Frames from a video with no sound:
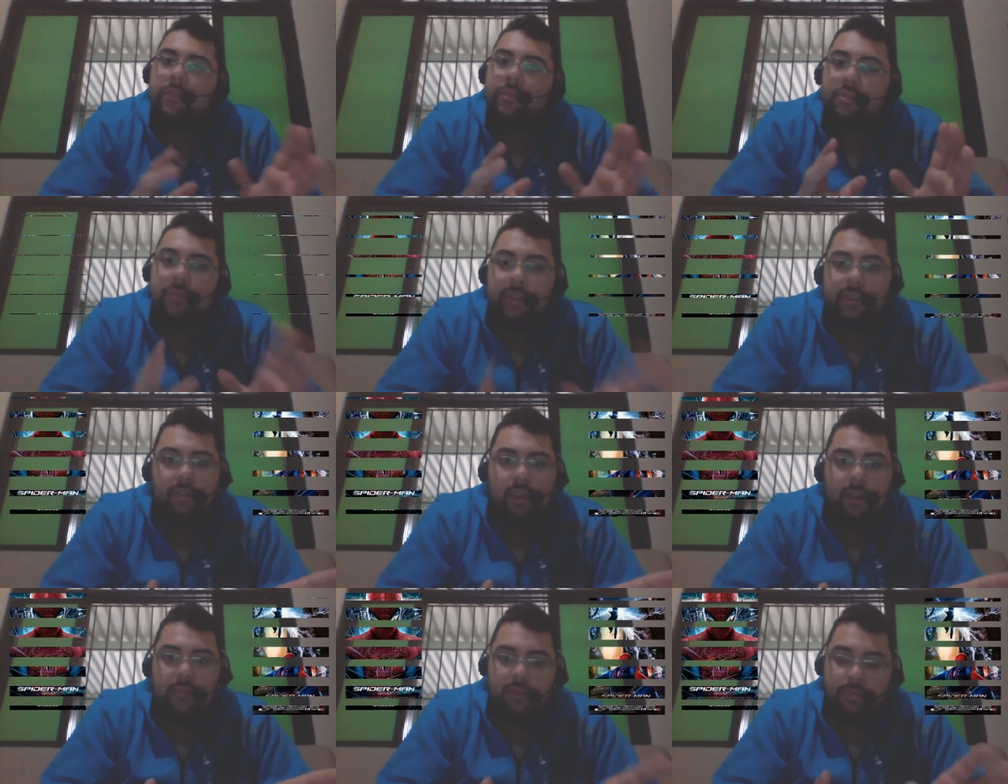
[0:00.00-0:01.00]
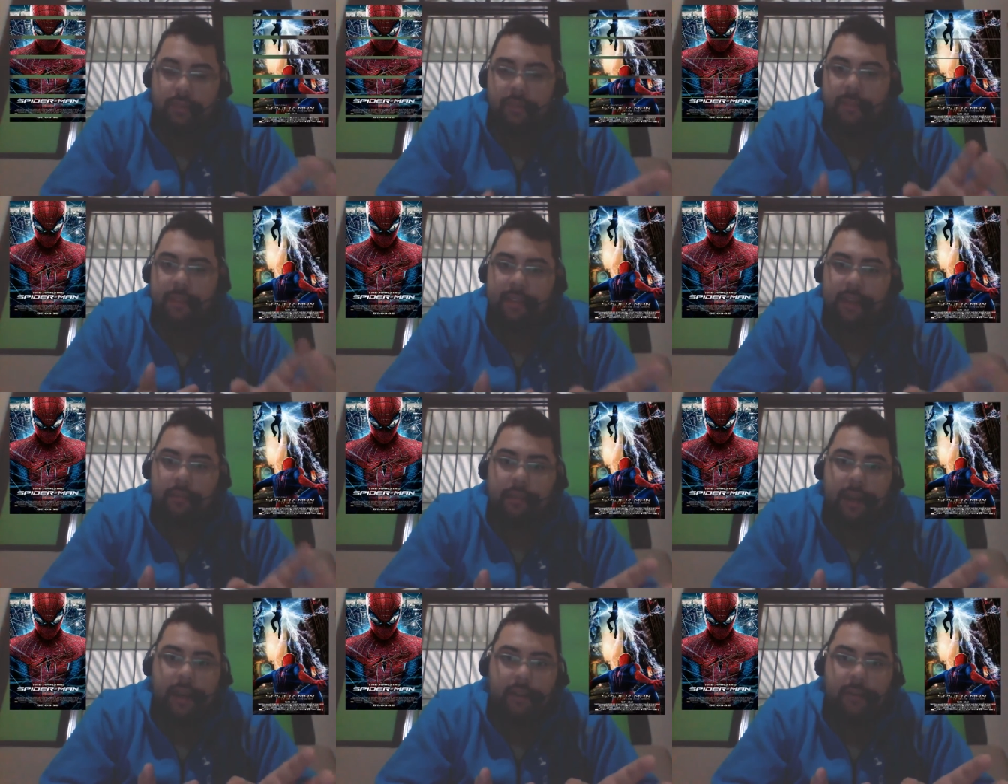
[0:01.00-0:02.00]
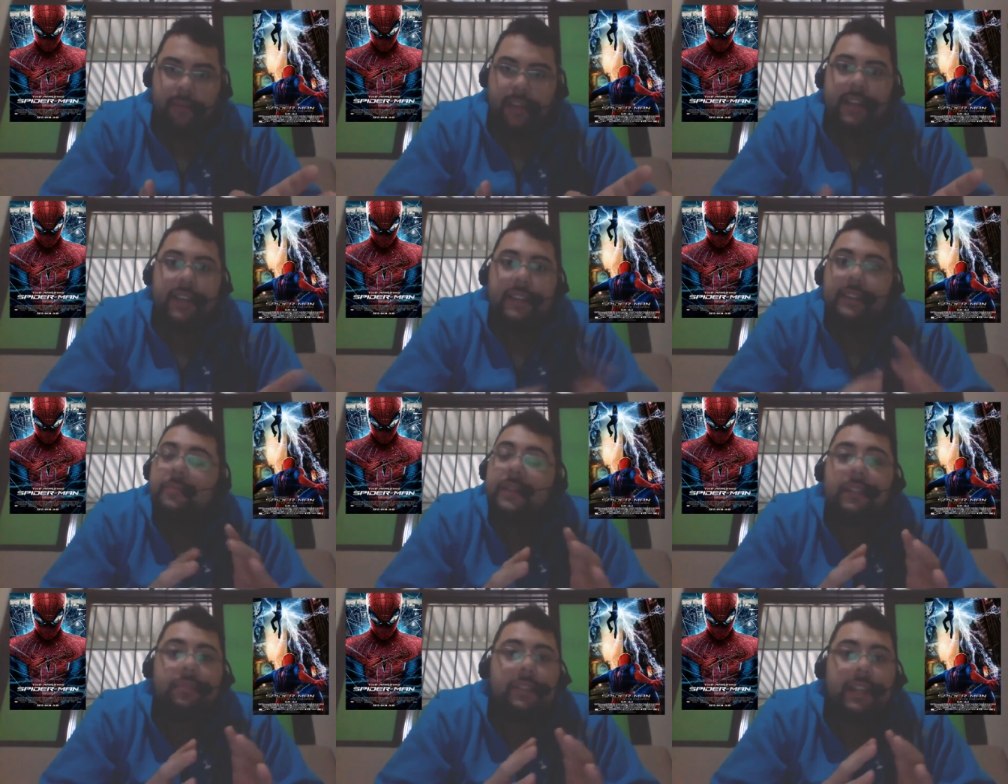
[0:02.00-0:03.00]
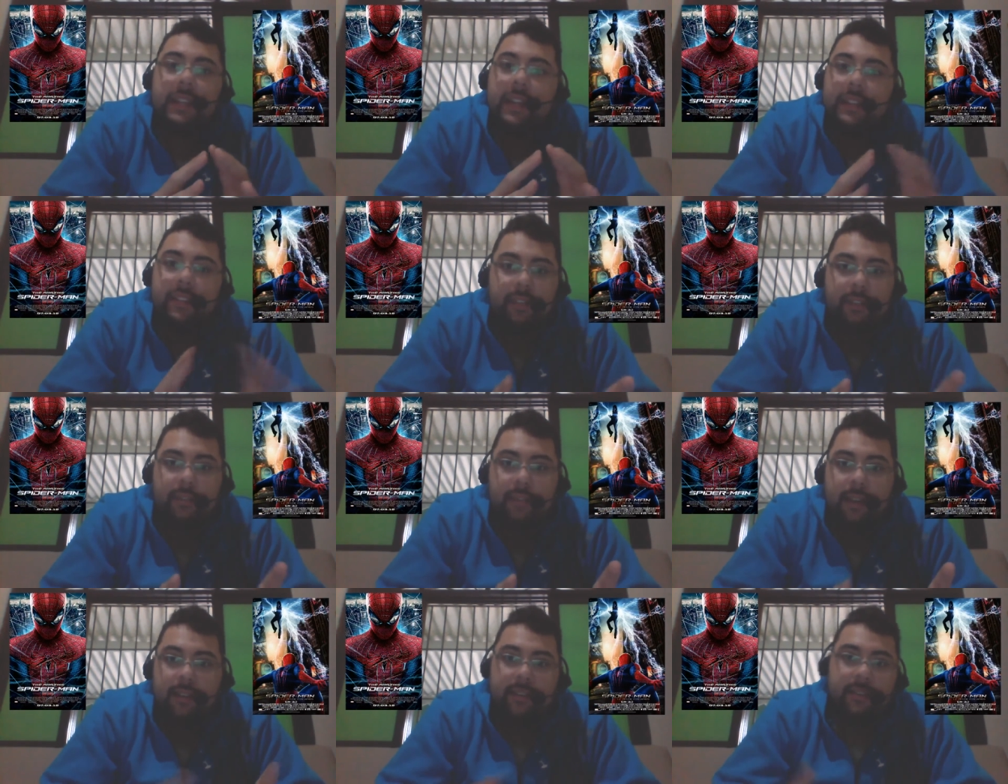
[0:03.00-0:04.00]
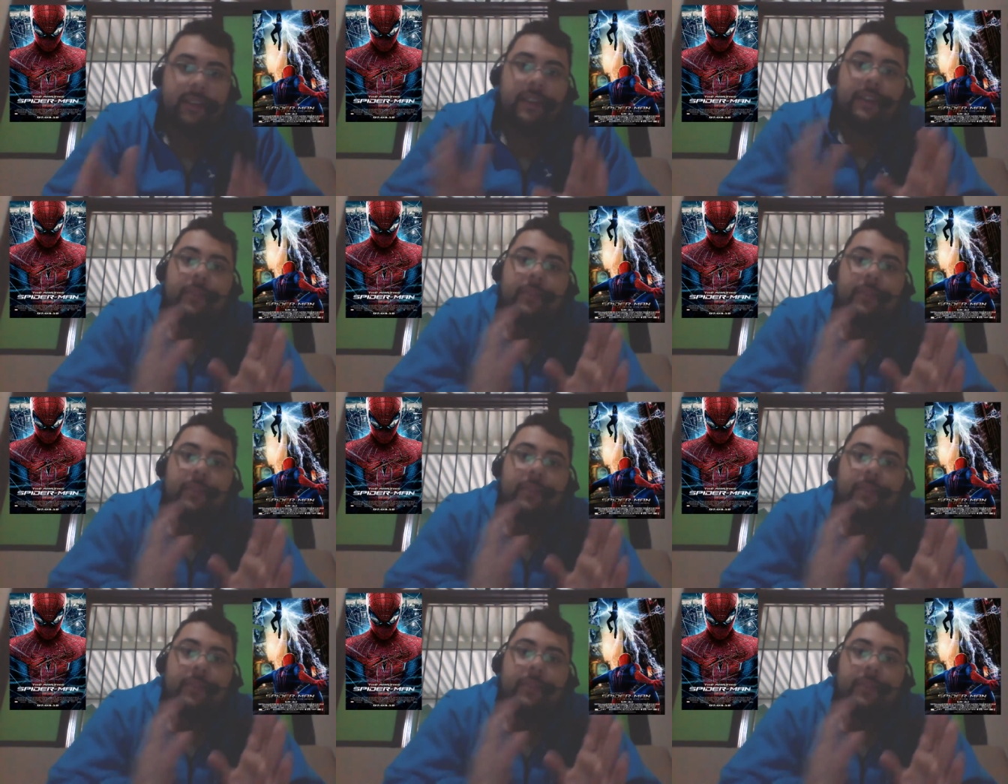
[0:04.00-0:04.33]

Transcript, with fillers: os dois novos, o espetacular Homem-Aranha, também não tem nada a ver com eles.